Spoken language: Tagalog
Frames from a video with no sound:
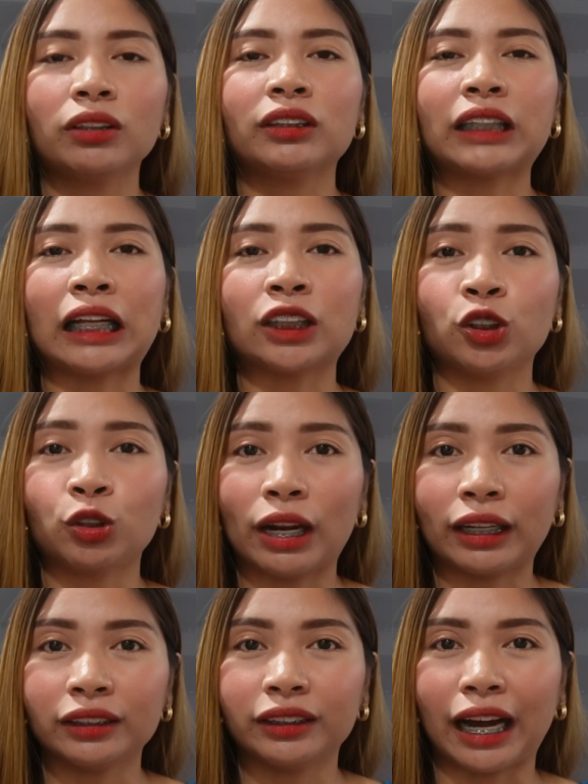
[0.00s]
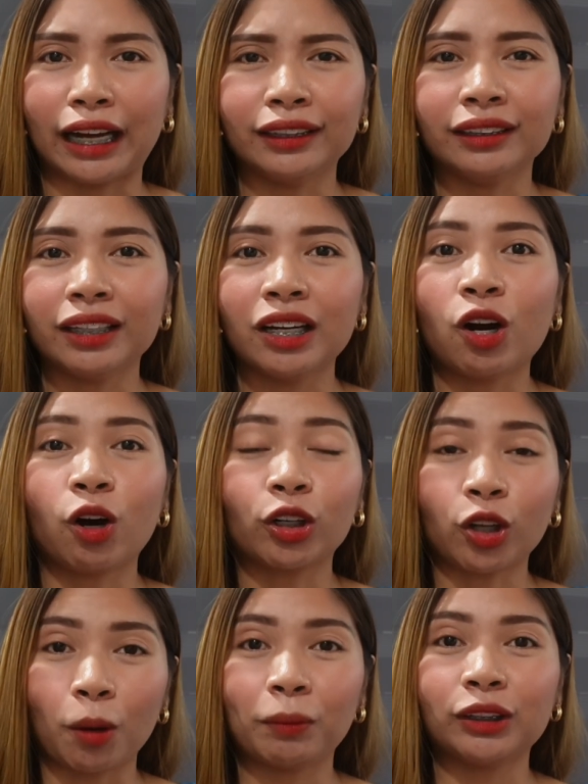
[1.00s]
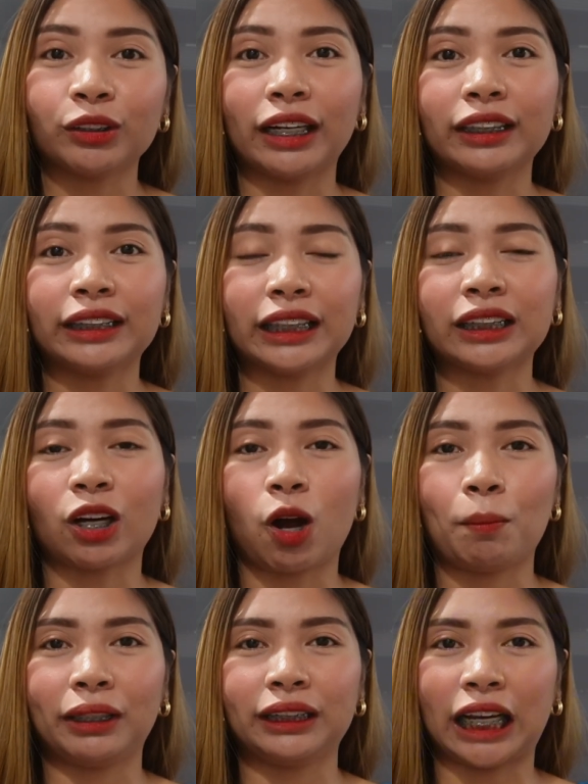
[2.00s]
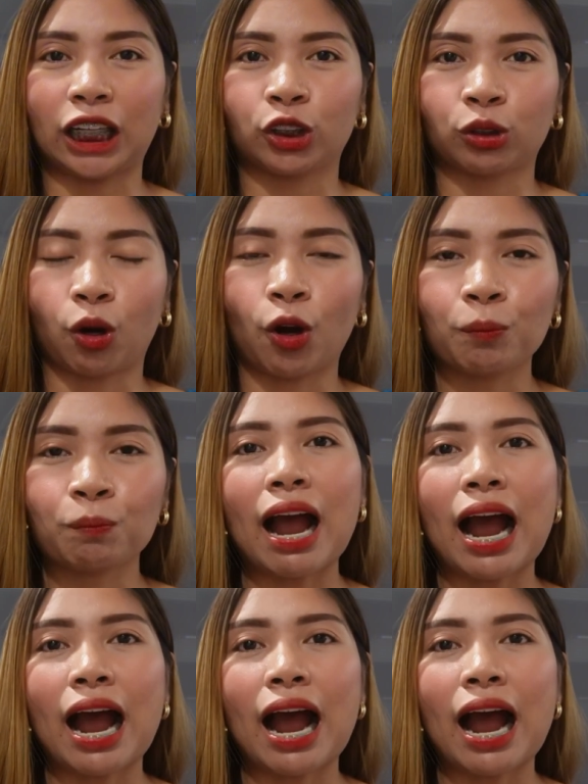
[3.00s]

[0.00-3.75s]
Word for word: chat nyo lang dyan or comment nyo lang dyan sa comment section.